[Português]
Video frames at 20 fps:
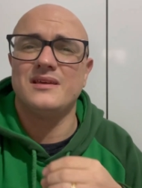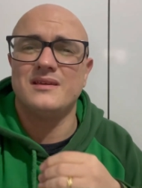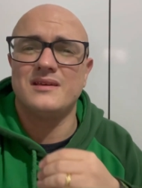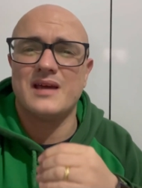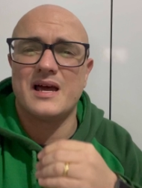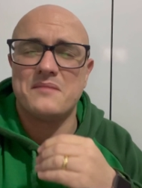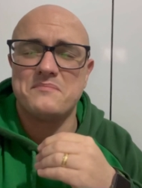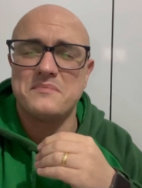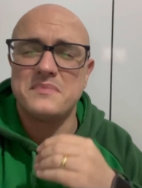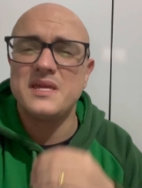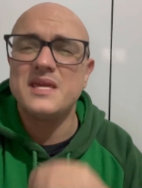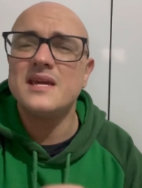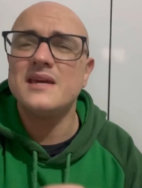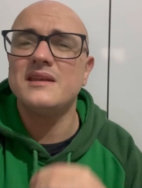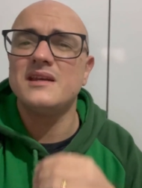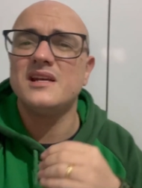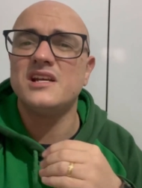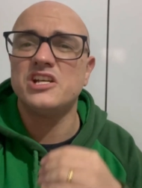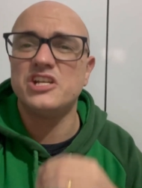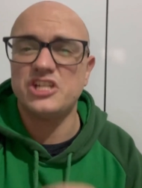a minha
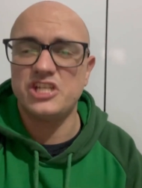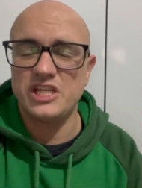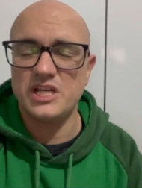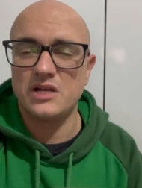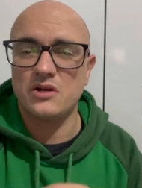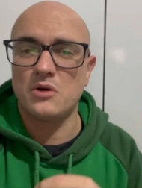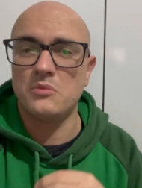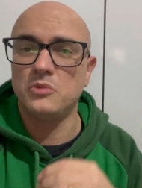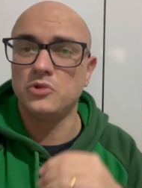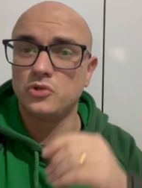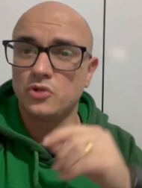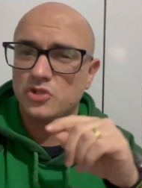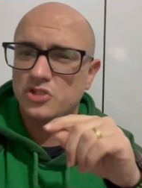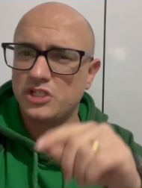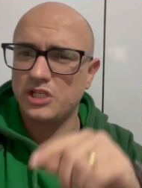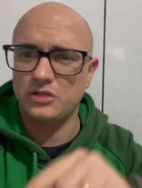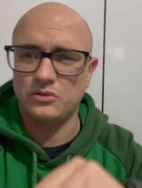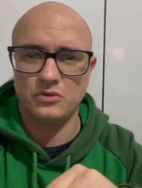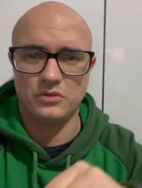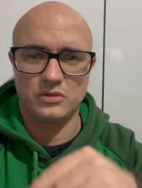energia como
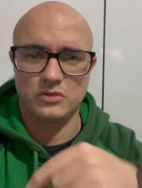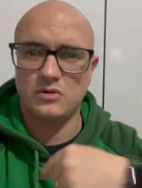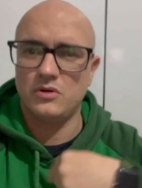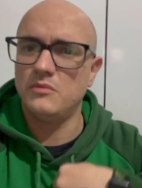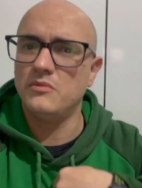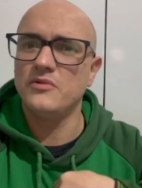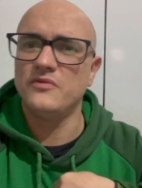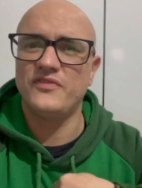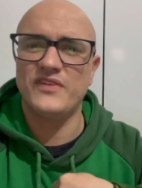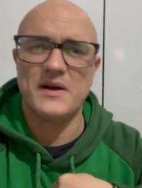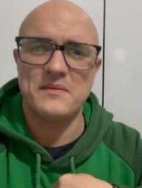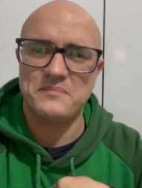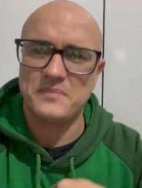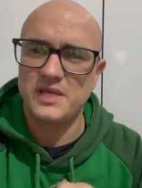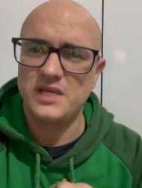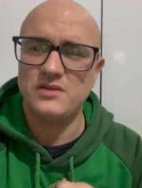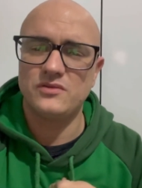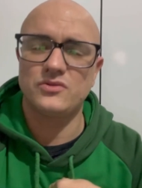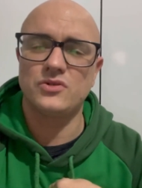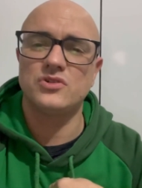torcedor, como o
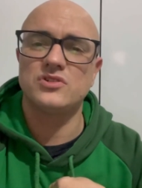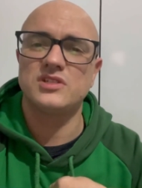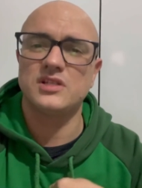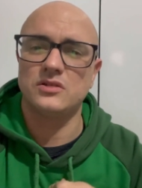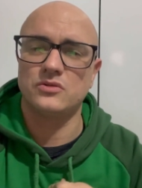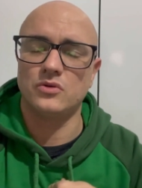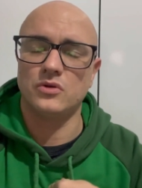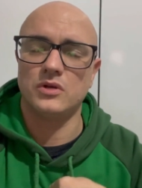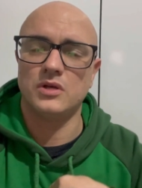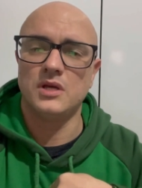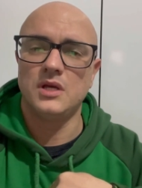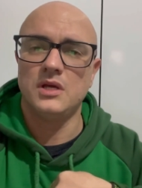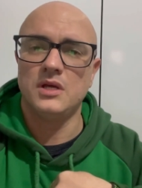Fabinho torcedor,